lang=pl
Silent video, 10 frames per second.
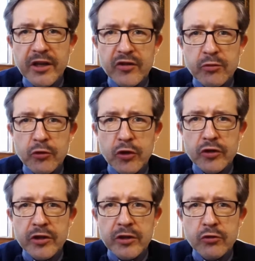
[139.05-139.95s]

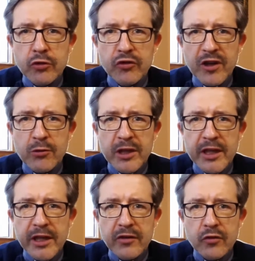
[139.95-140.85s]
wspólnoty, którą zakłada
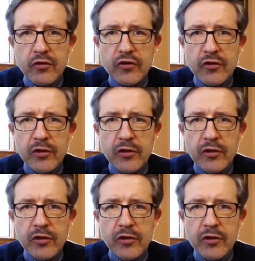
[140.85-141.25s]
Jezus.